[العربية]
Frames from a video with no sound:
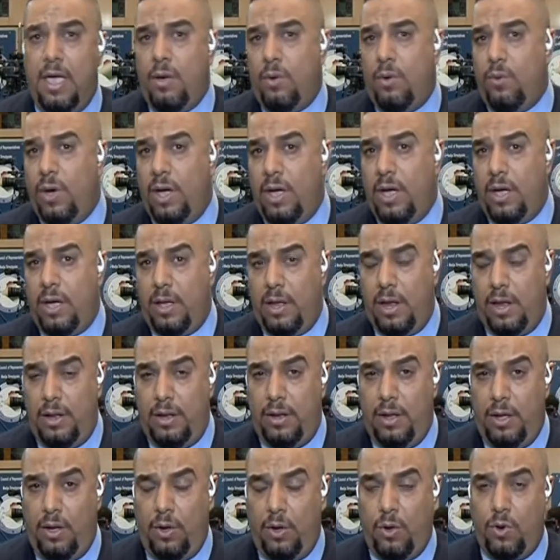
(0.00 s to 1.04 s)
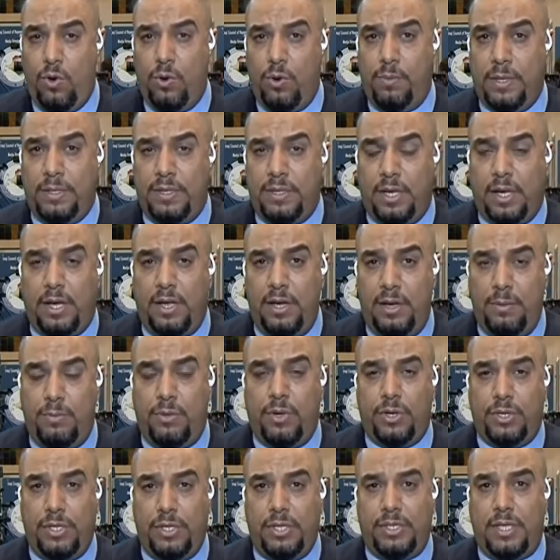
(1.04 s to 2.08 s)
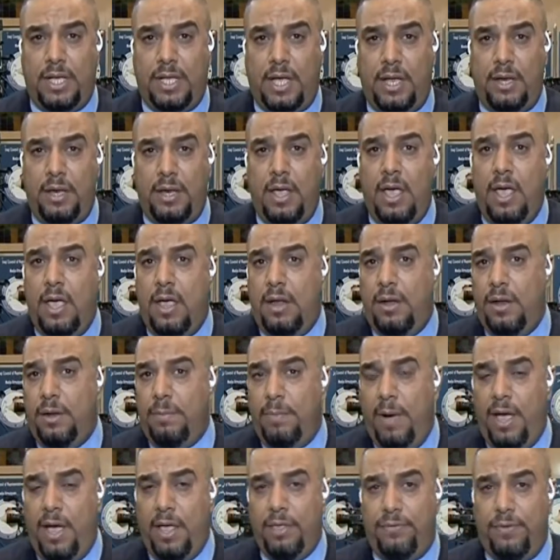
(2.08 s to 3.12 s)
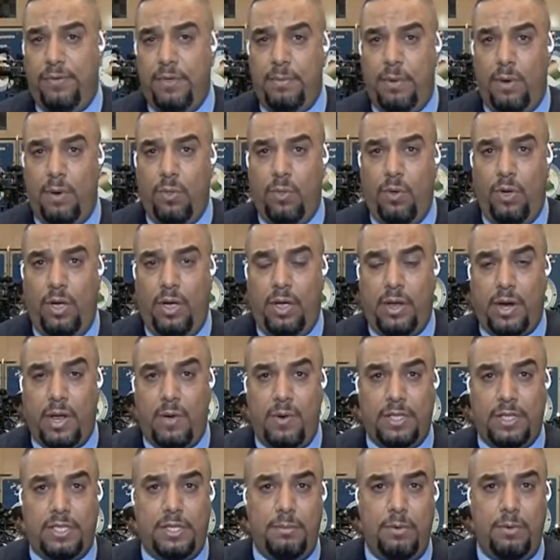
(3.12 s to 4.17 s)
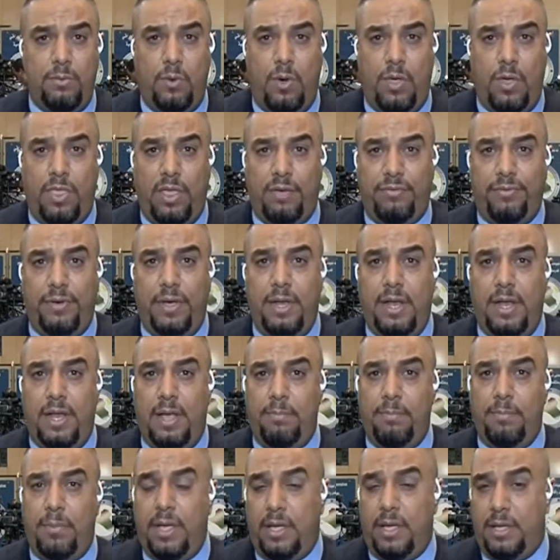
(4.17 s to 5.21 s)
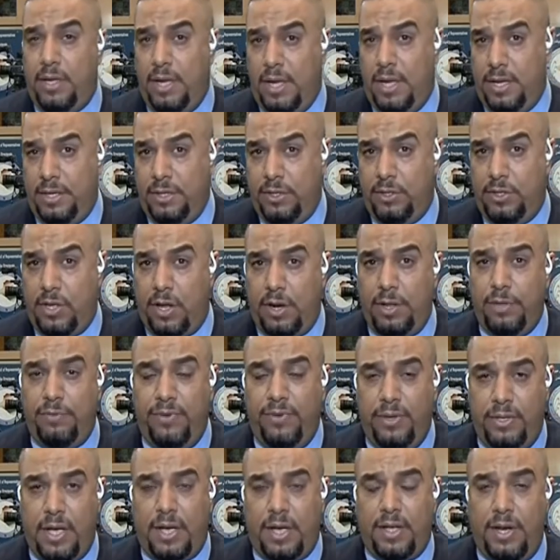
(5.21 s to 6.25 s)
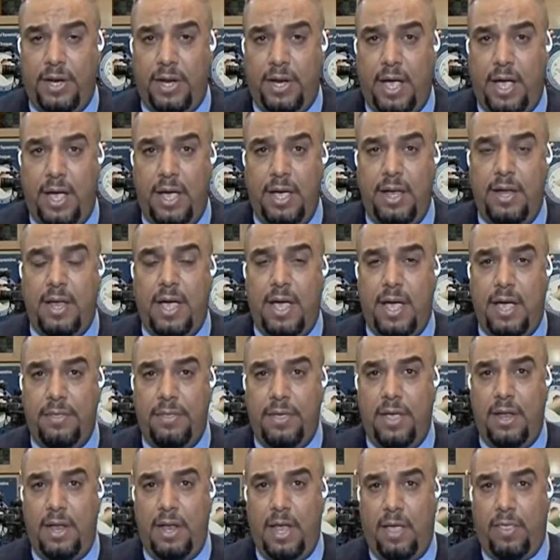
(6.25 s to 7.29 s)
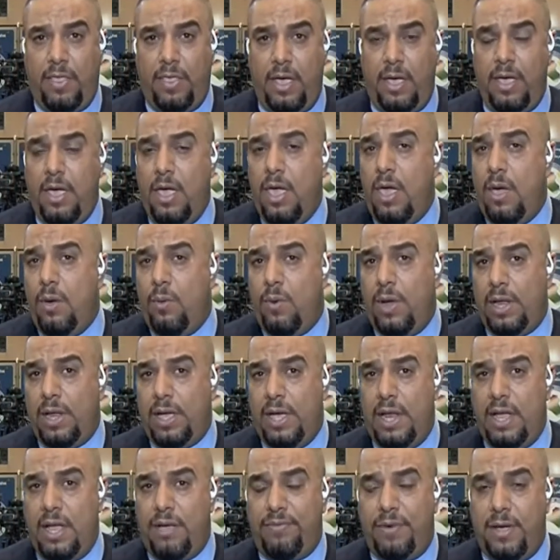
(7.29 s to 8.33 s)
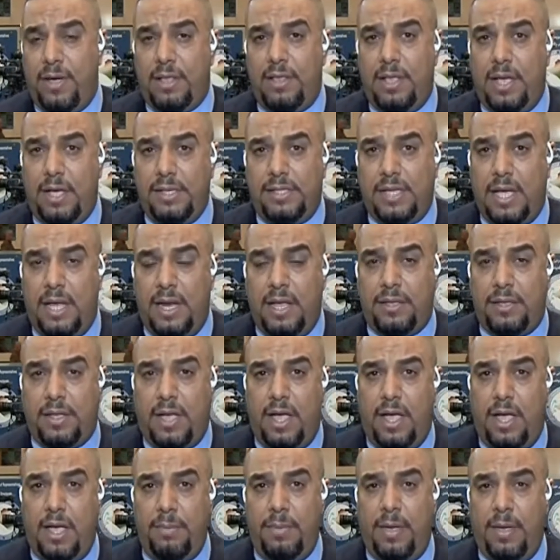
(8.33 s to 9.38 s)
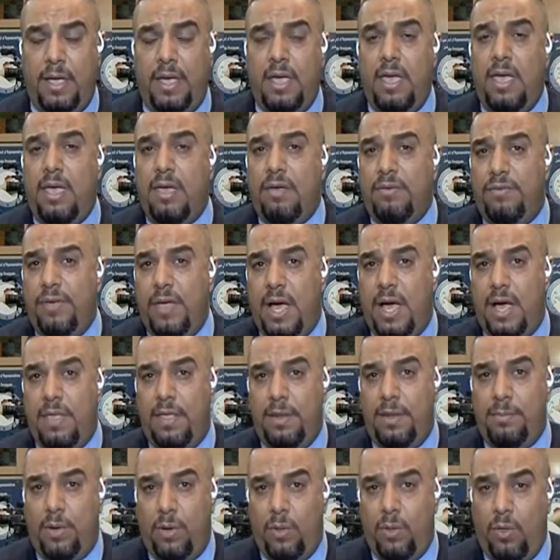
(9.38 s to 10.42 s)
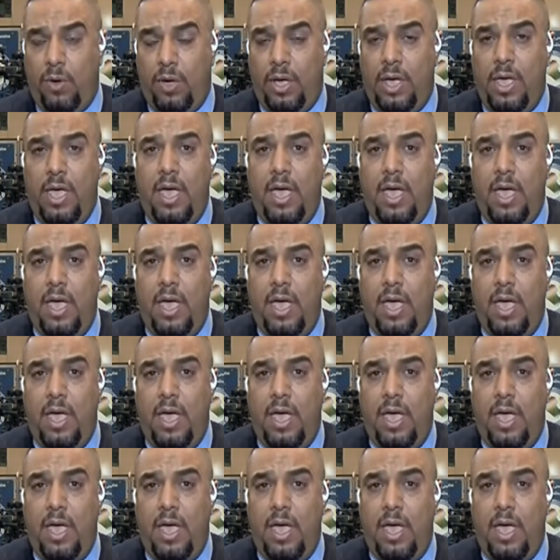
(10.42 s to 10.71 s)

وحكومة إقليم كردستان للبحث في موضوع رواتب الموظفين لم يعني ترد في تقريرها إلى هذه اللحظة والخلافات لا زالت قائمة في هذا الموضوع